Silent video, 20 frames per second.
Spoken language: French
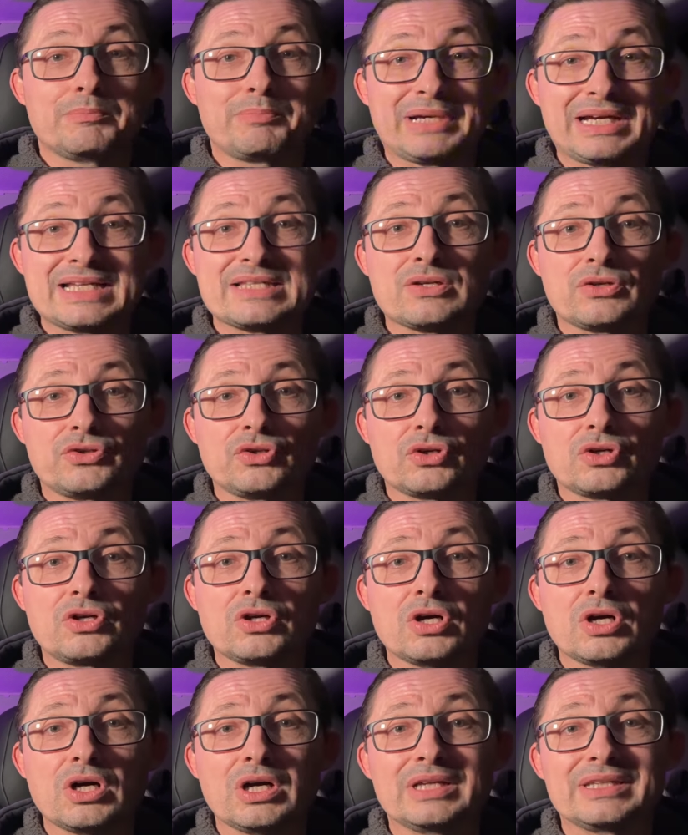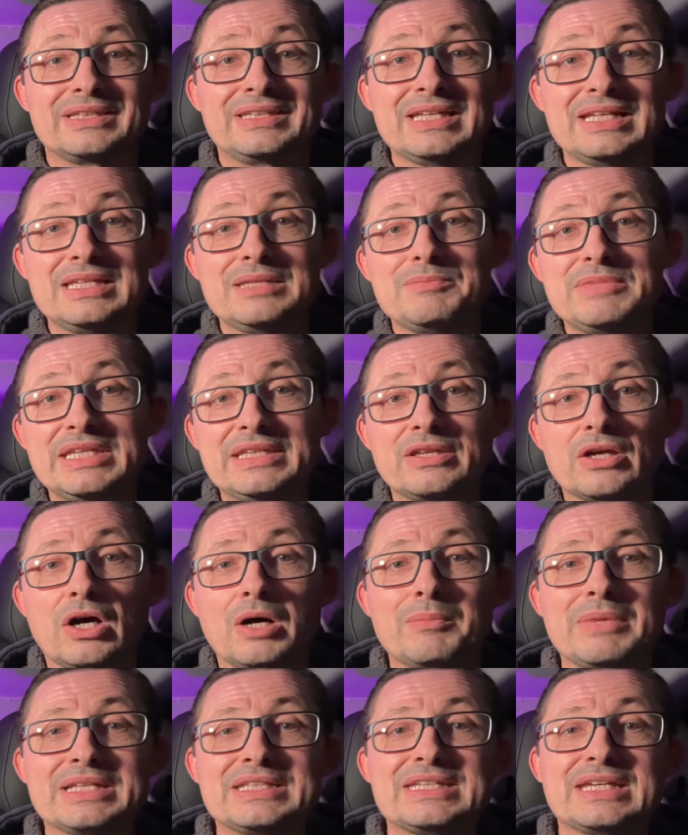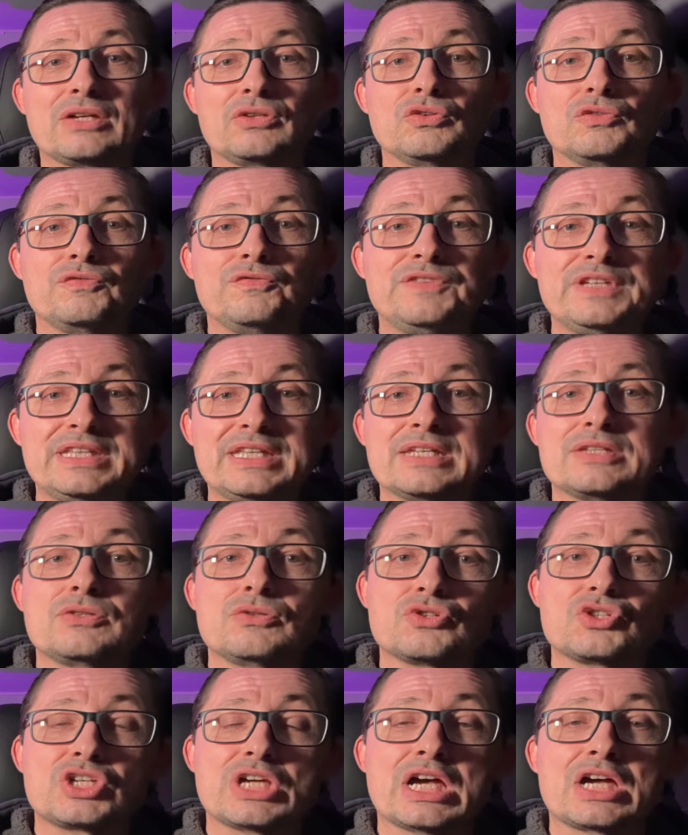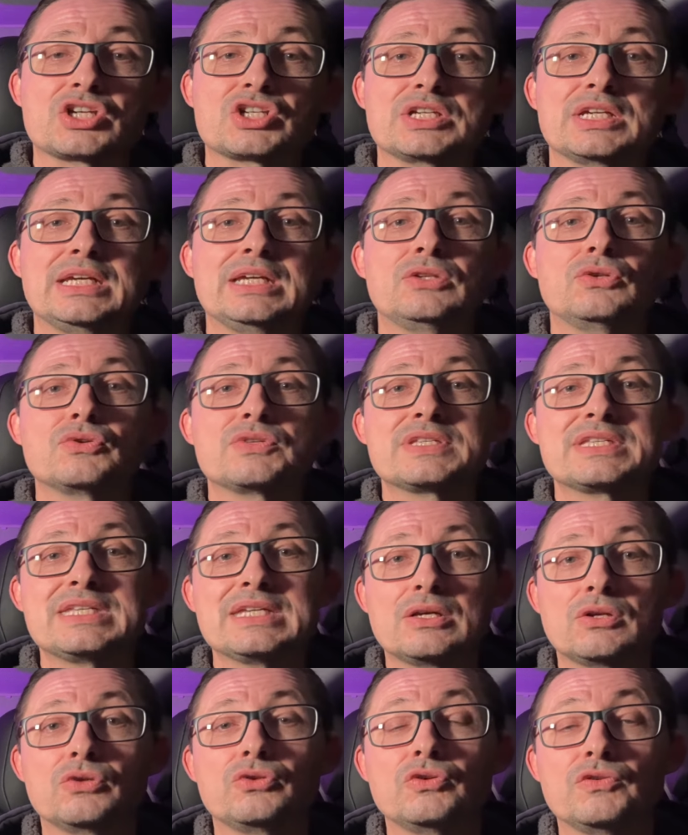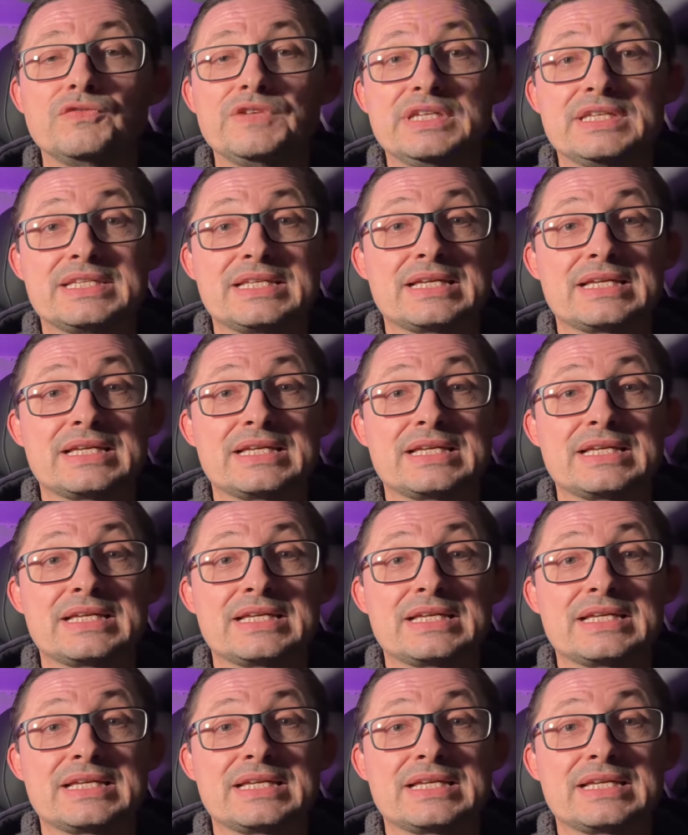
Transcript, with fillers: présentent encore des limites en matière de vitesse de charge et de cycle de vie.